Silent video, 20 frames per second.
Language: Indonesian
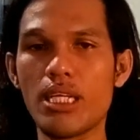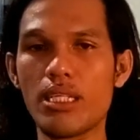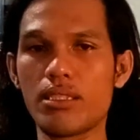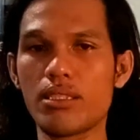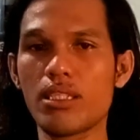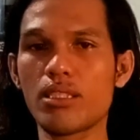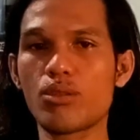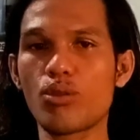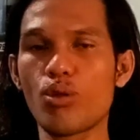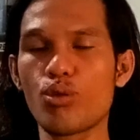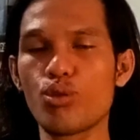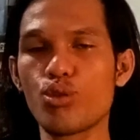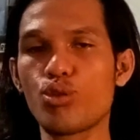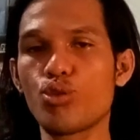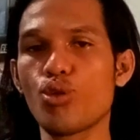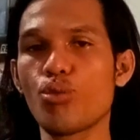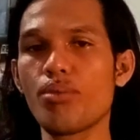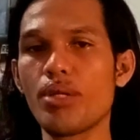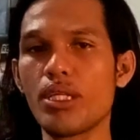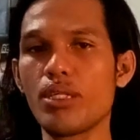Dian Sastro
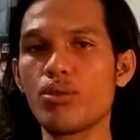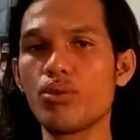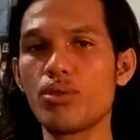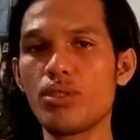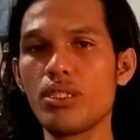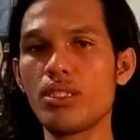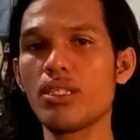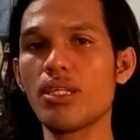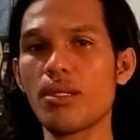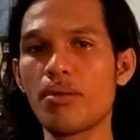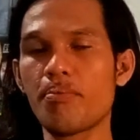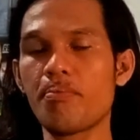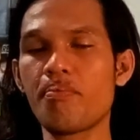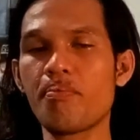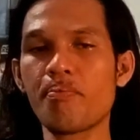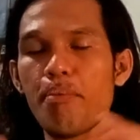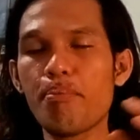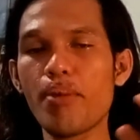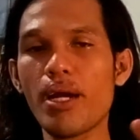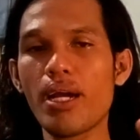justru mengikutinya.
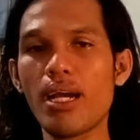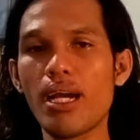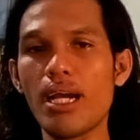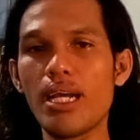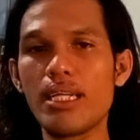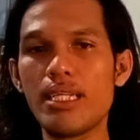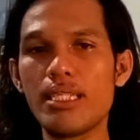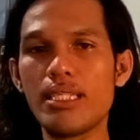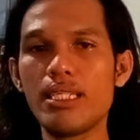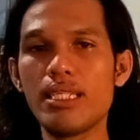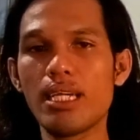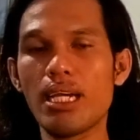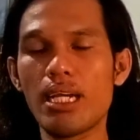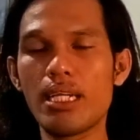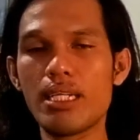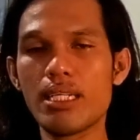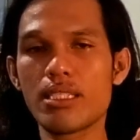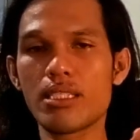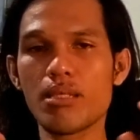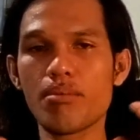Apakah ini
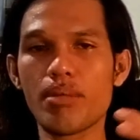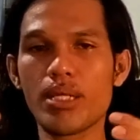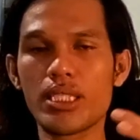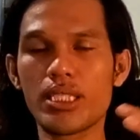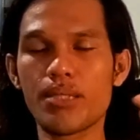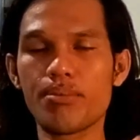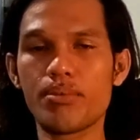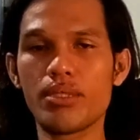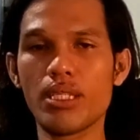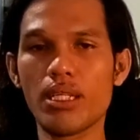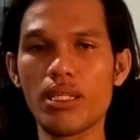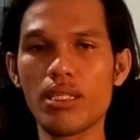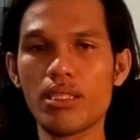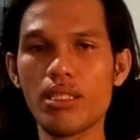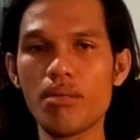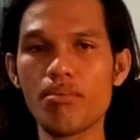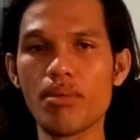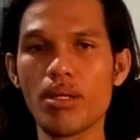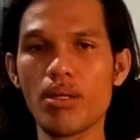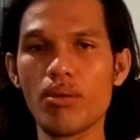ada semacam
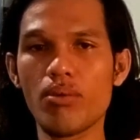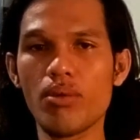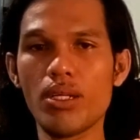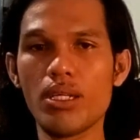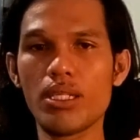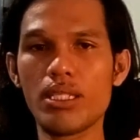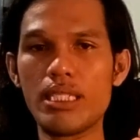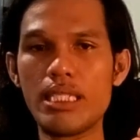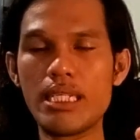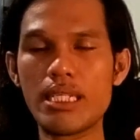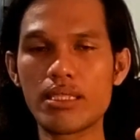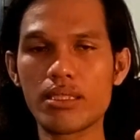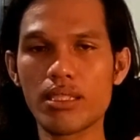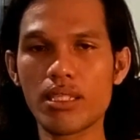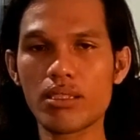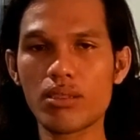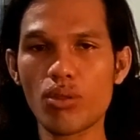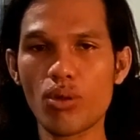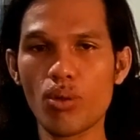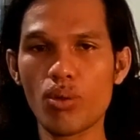cerita bahwa Dian
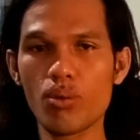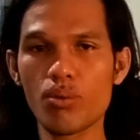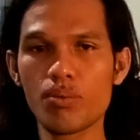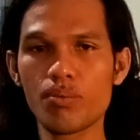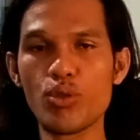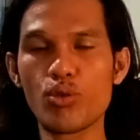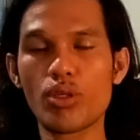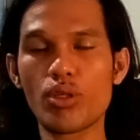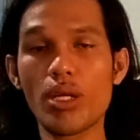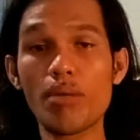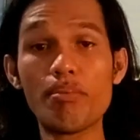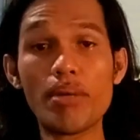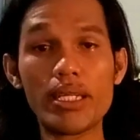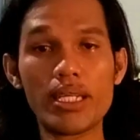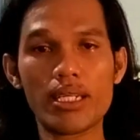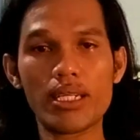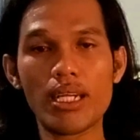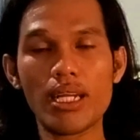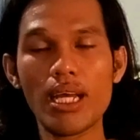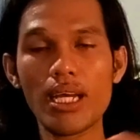Sastro menyukai
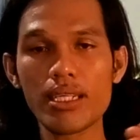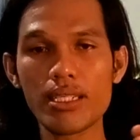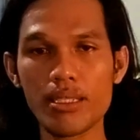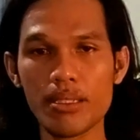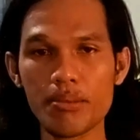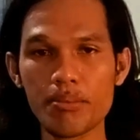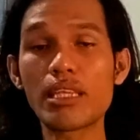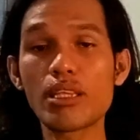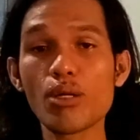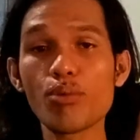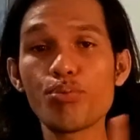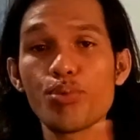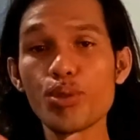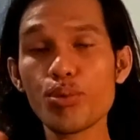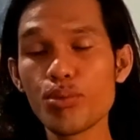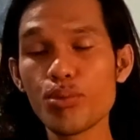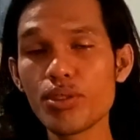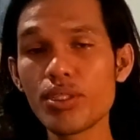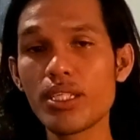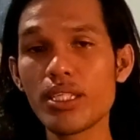banyak lelaki?
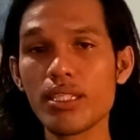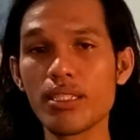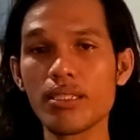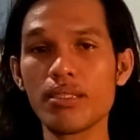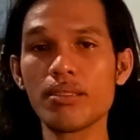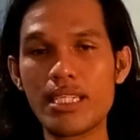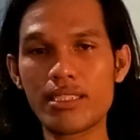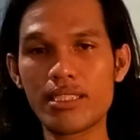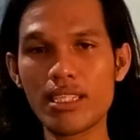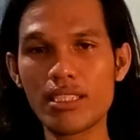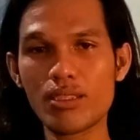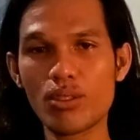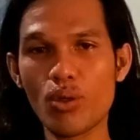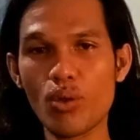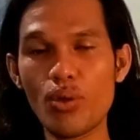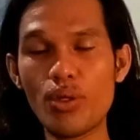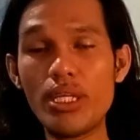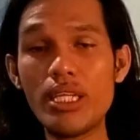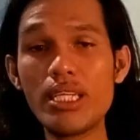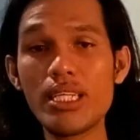Ataupun mungkin Dian
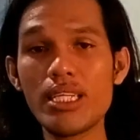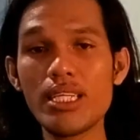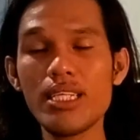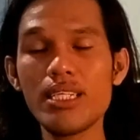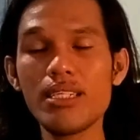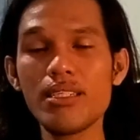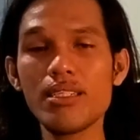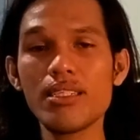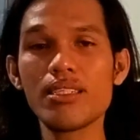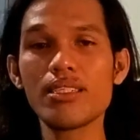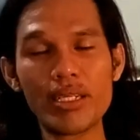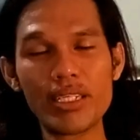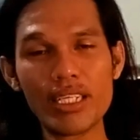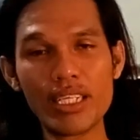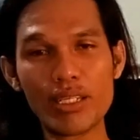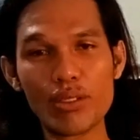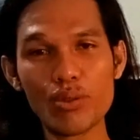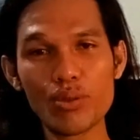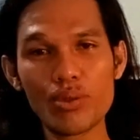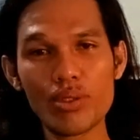Sastro ingin
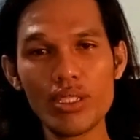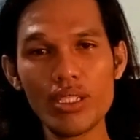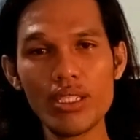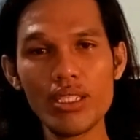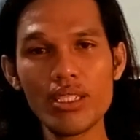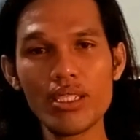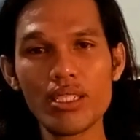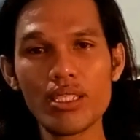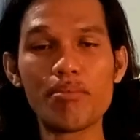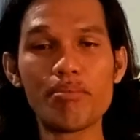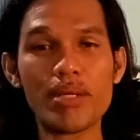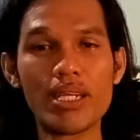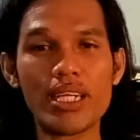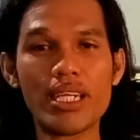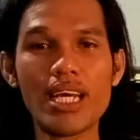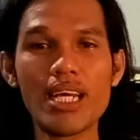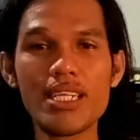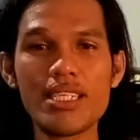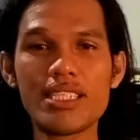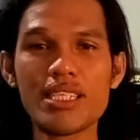mengikuti dan
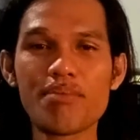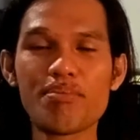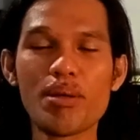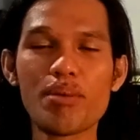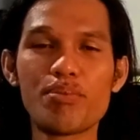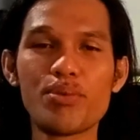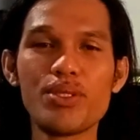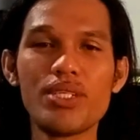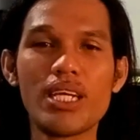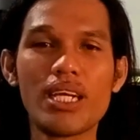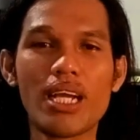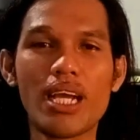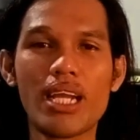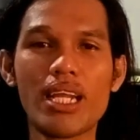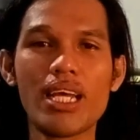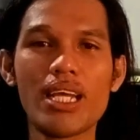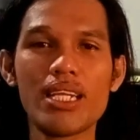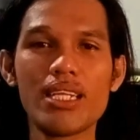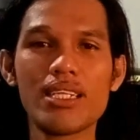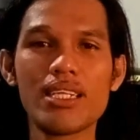mengenali siapapun yang
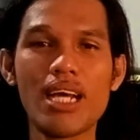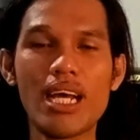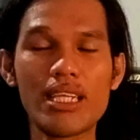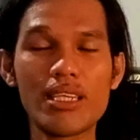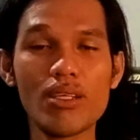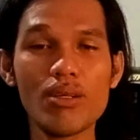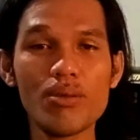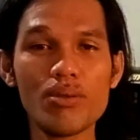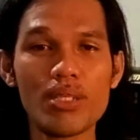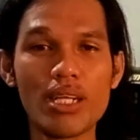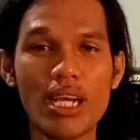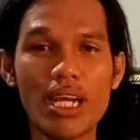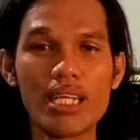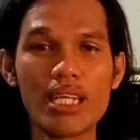kenal atau